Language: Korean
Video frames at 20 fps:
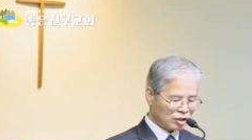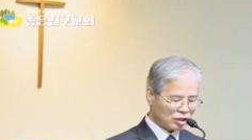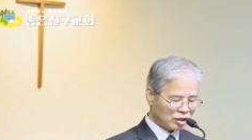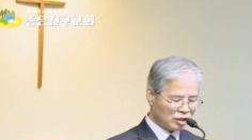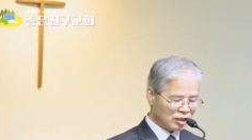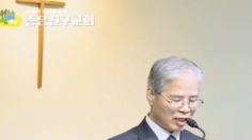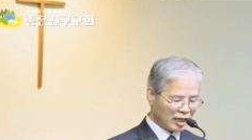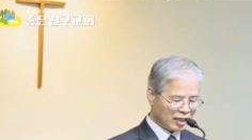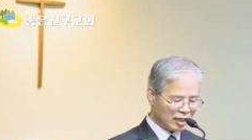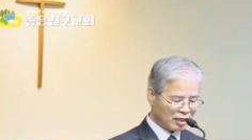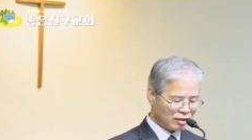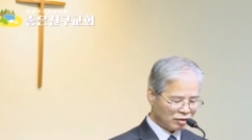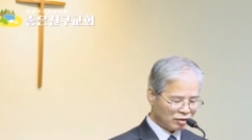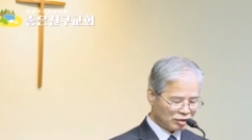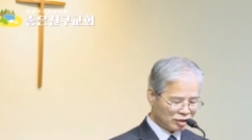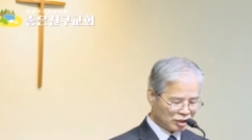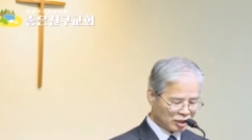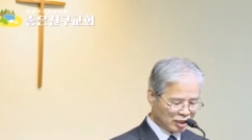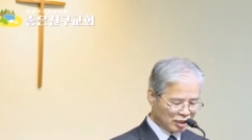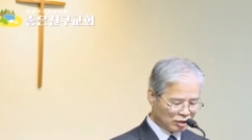그
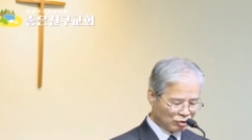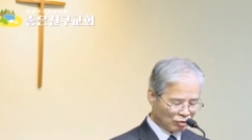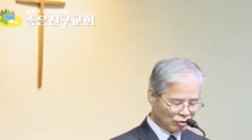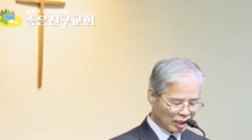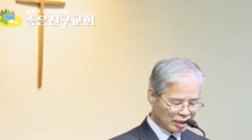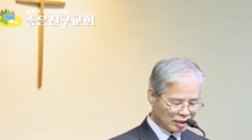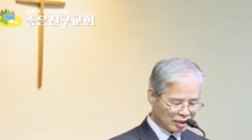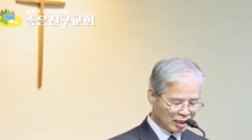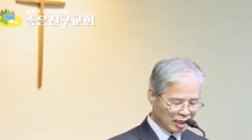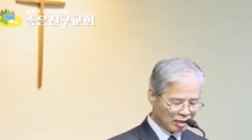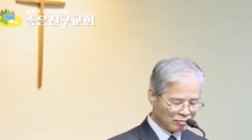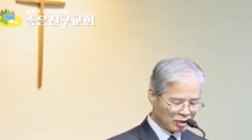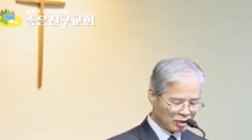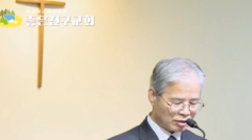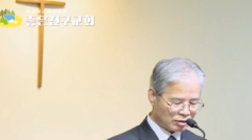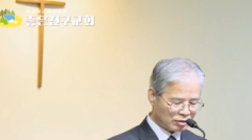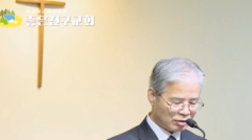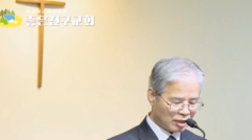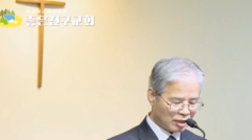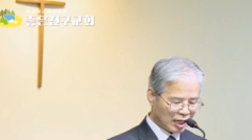안에서 7일 동안
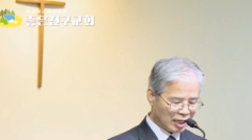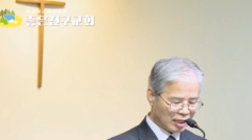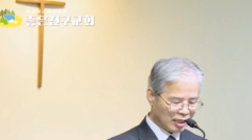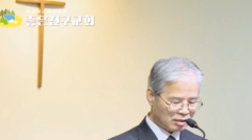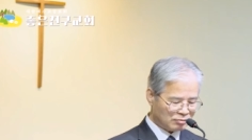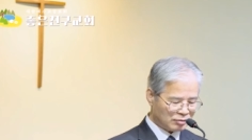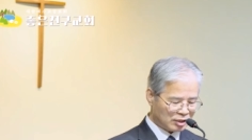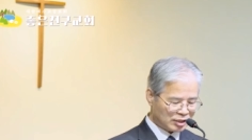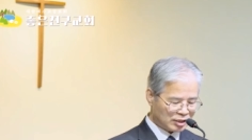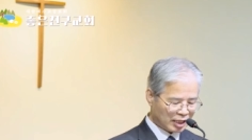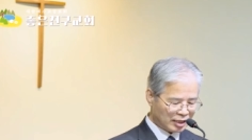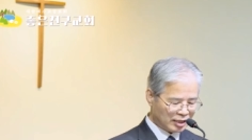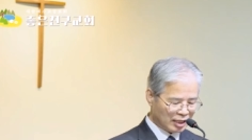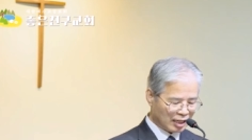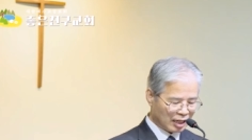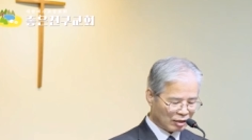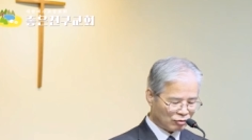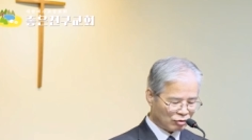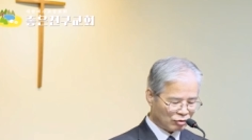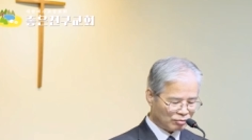지내면서 하나님을
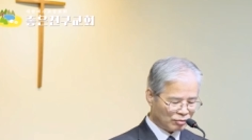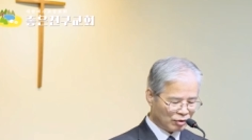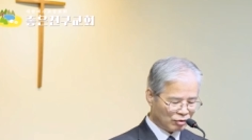찬양하고